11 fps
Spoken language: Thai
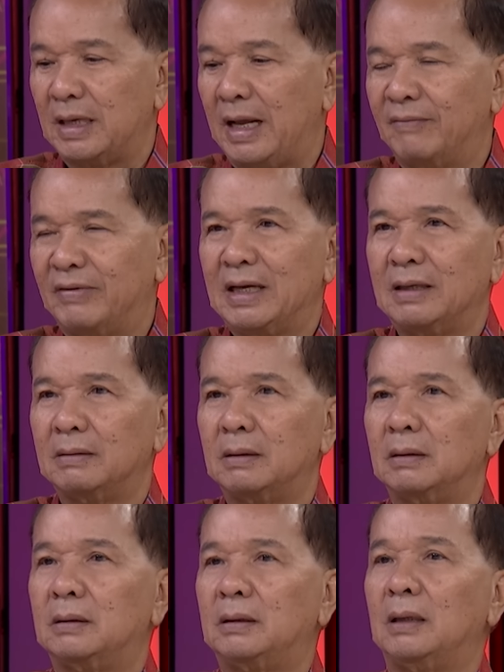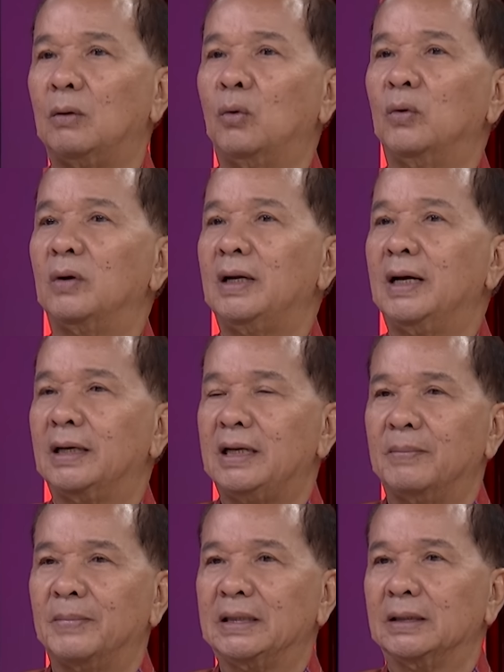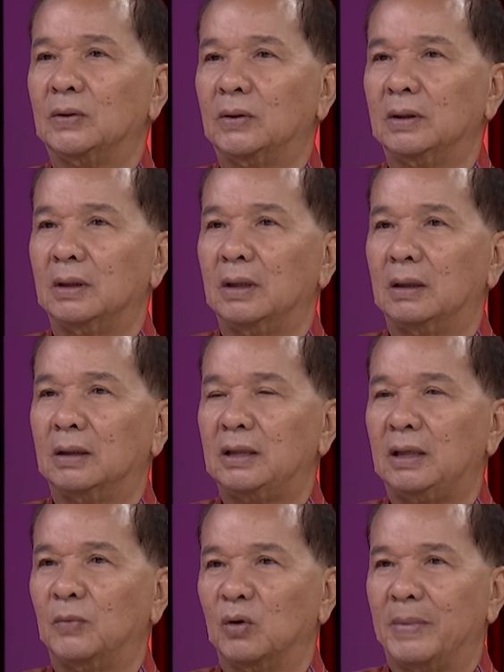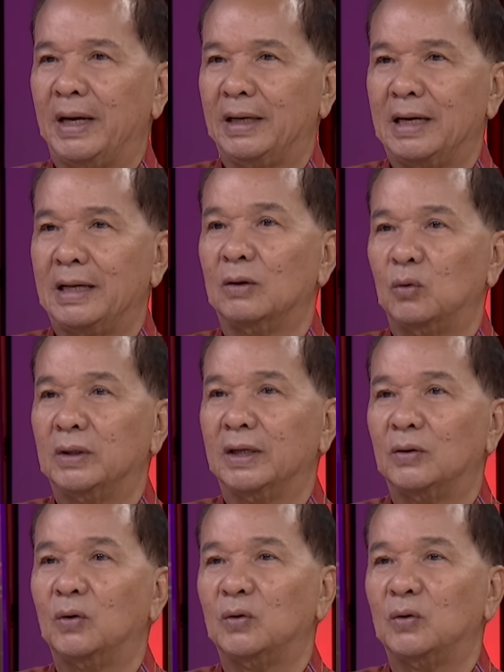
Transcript: แสดงว่าท่านรู้เรื่องคดีมาแต่ต้นแล้วก็ทีมกฎหมายก็น่าจะรู้แต่